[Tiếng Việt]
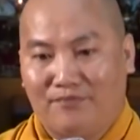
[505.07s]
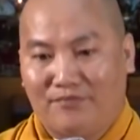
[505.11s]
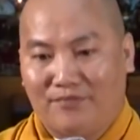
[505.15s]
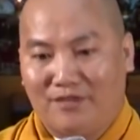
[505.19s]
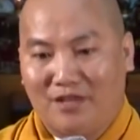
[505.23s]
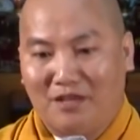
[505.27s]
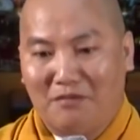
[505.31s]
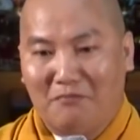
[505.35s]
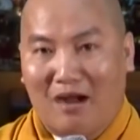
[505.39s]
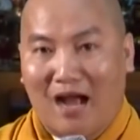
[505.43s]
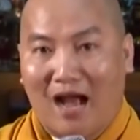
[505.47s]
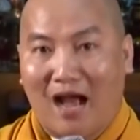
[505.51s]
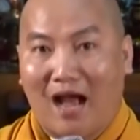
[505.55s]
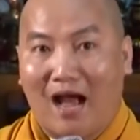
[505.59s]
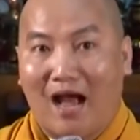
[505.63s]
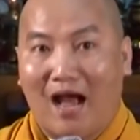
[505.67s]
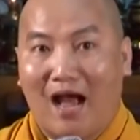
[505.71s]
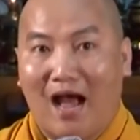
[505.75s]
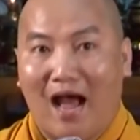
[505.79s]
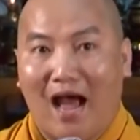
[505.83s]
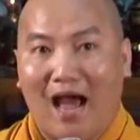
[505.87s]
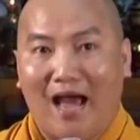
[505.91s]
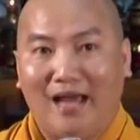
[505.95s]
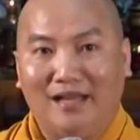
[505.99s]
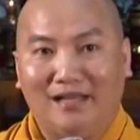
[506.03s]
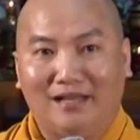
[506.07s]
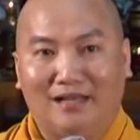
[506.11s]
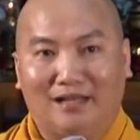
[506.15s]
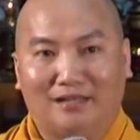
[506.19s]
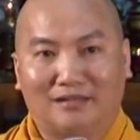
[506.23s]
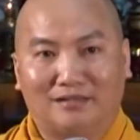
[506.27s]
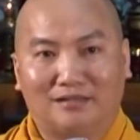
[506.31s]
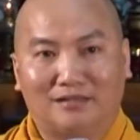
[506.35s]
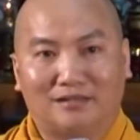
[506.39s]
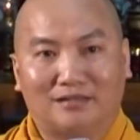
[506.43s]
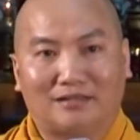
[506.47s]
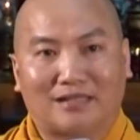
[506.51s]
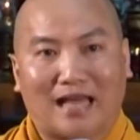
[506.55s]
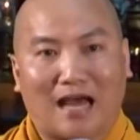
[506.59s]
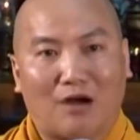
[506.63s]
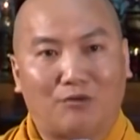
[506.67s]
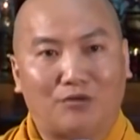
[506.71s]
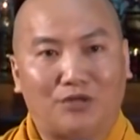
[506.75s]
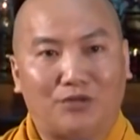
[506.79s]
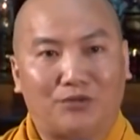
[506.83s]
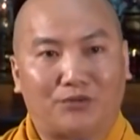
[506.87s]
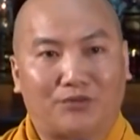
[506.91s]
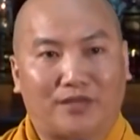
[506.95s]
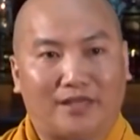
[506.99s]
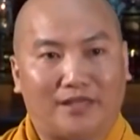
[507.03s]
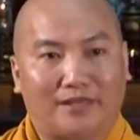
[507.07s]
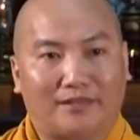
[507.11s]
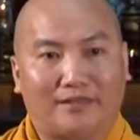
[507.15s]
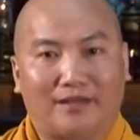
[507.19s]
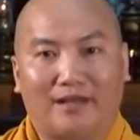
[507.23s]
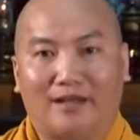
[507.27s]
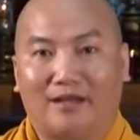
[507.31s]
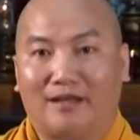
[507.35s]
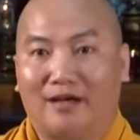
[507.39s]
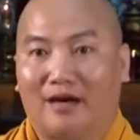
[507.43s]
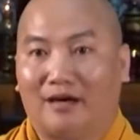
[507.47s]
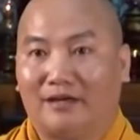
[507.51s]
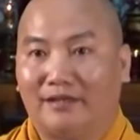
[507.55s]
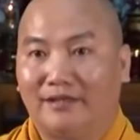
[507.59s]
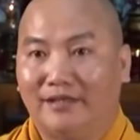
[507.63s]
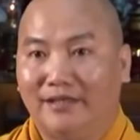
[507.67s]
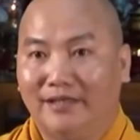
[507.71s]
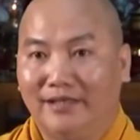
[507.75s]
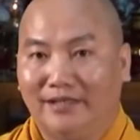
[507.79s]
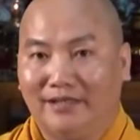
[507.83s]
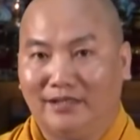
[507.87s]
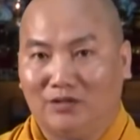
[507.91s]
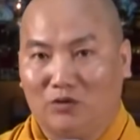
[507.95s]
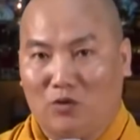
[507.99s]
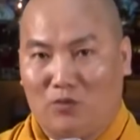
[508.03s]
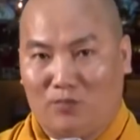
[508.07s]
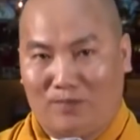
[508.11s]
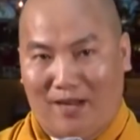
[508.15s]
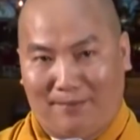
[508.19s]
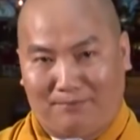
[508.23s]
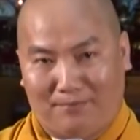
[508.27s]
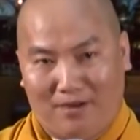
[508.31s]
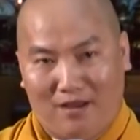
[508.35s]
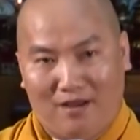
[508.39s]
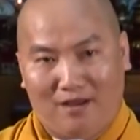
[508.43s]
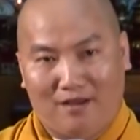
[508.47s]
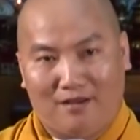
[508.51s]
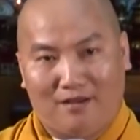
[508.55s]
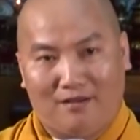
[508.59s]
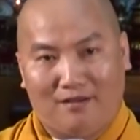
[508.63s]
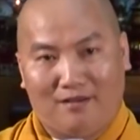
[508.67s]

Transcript: Nhưng mà ai là người tạo điều kiện để gợi ý cái tốt đẹp đó?